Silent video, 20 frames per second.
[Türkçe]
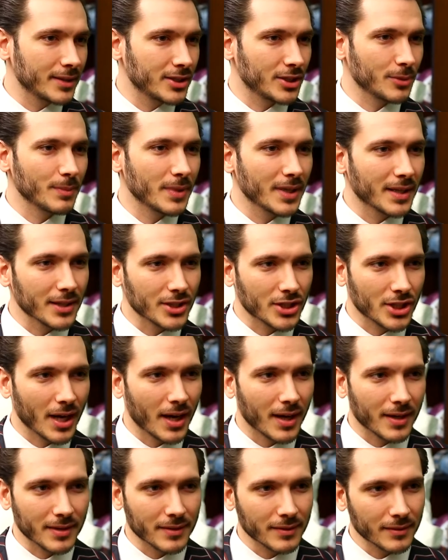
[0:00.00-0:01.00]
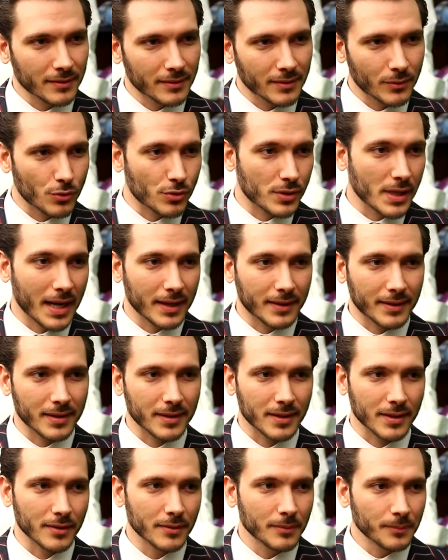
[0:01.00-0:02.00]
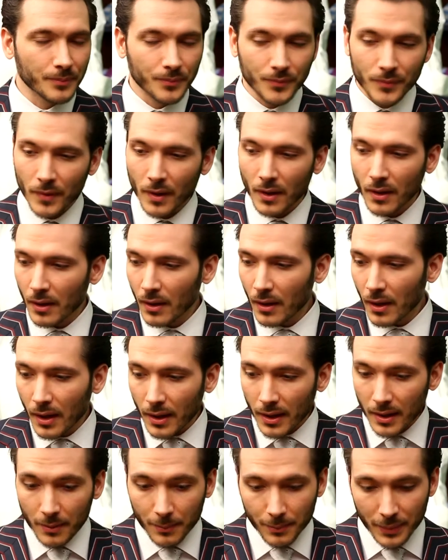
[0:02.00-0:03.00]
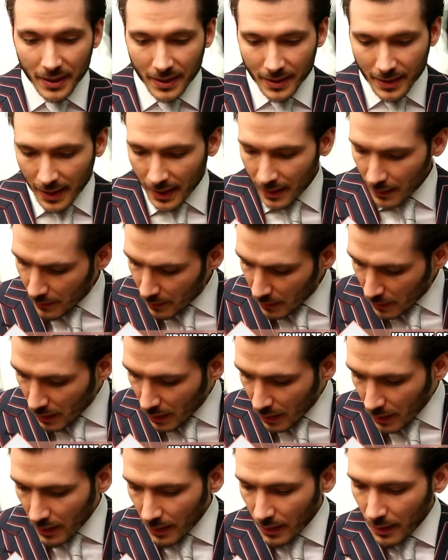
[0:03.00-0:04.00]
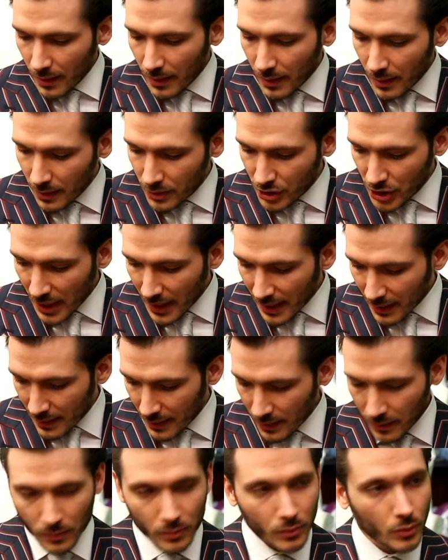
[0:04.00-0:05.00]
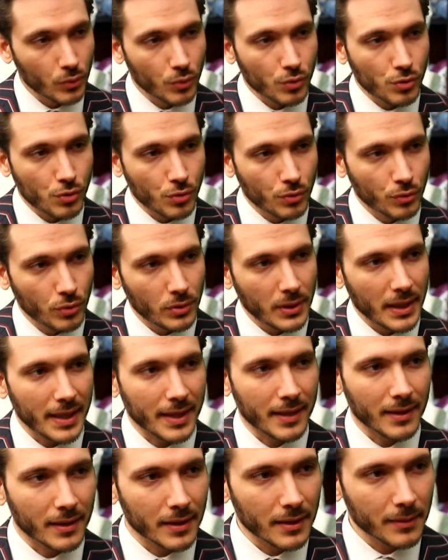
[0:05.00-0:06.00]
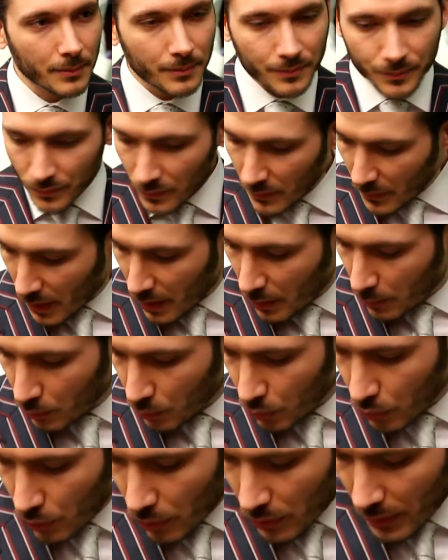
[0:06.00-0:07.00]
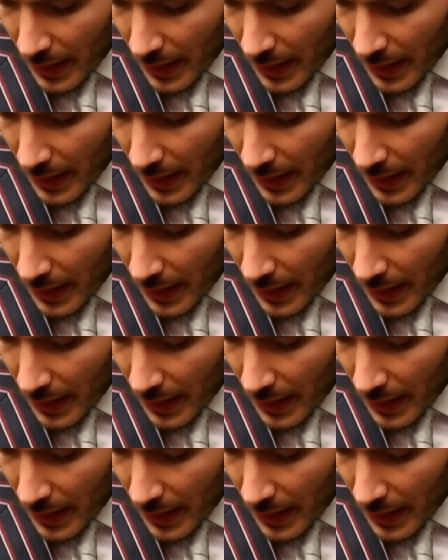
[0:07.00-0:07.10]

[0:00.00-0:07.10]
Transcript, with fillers: için birini çağırın, düzelttirin. Bir de e, ceketin ile ilgili bu